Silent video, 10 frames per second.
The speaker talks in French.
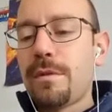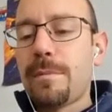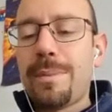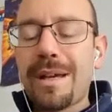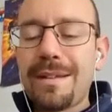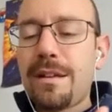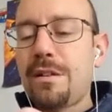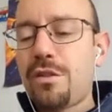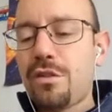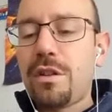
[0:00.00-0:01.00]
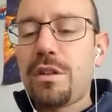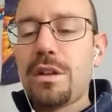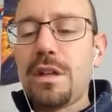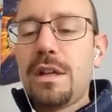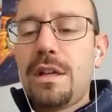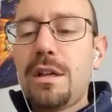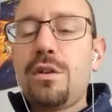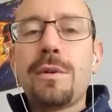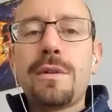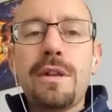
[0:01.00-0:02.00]
partages et,
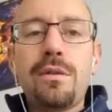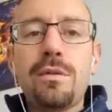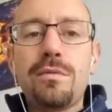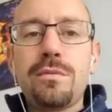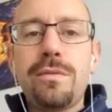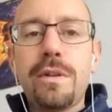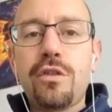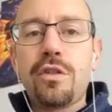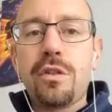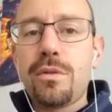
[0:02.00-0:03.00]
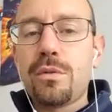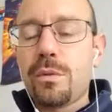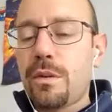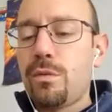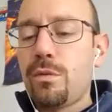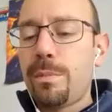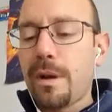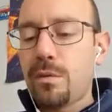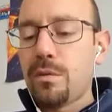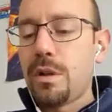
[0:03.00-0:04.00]
commentaires que vous nous faites à chaque fois, donc c'est super
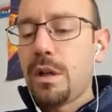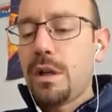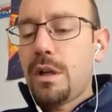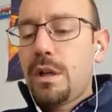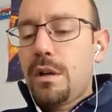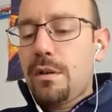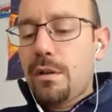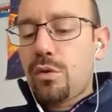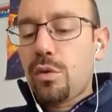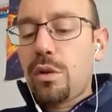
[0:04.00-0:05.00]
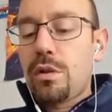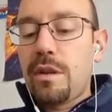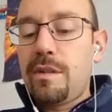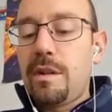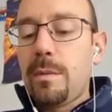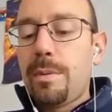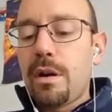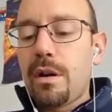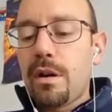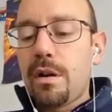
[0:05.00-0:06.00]
cool. Euh, donc n'hésitez
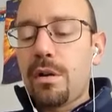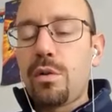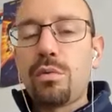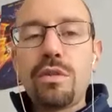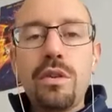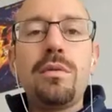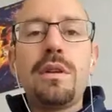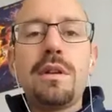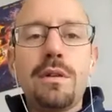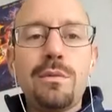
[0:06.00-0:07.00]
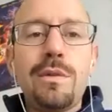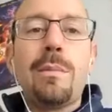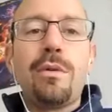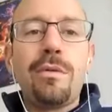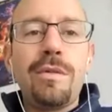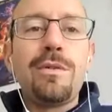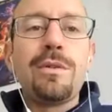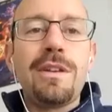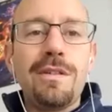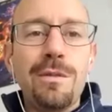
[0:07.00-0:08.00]
pas à continuer à nous abreuver de
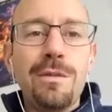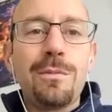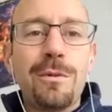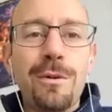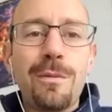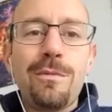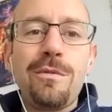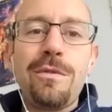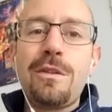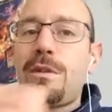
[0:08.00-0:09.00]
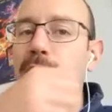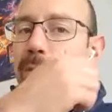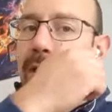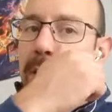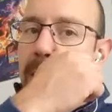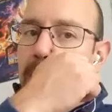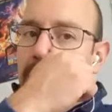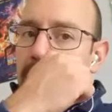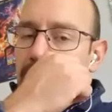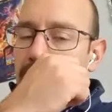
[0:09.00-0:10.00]
questionnements comme vous faites toutes les semaines.
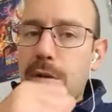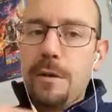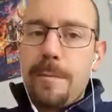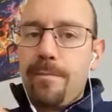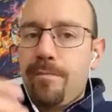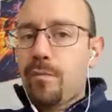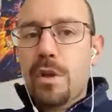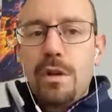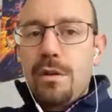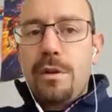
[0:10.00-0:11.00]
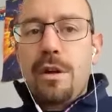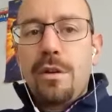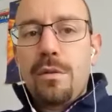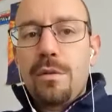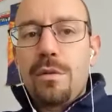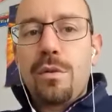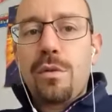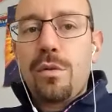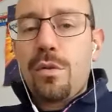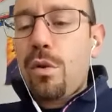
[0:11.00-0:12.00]
Et euh, voilà,
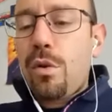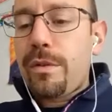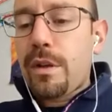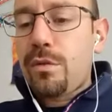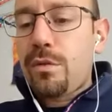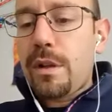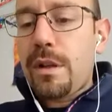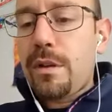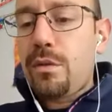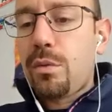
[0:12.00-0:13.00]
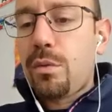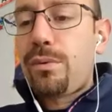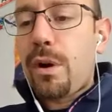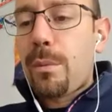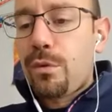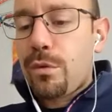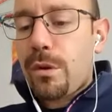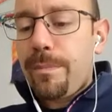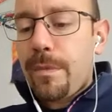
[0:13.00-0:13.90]
on, revient sur les questions au fur et à mesure.